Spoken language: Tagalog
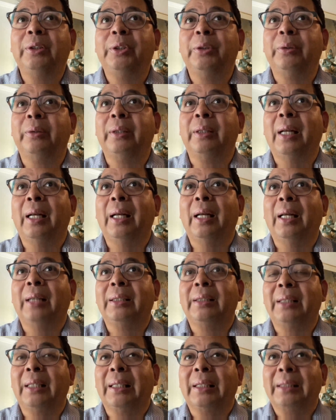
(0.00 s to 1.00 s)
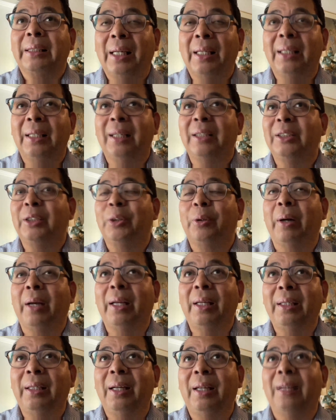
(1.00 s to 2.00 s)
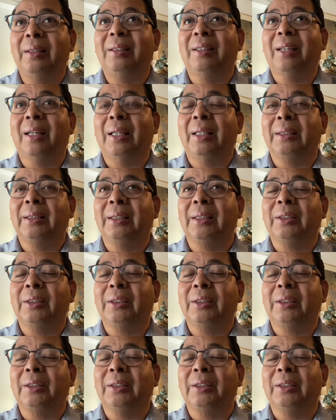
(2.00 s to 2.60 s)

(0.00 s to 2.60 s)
during klase ng science or any other classes.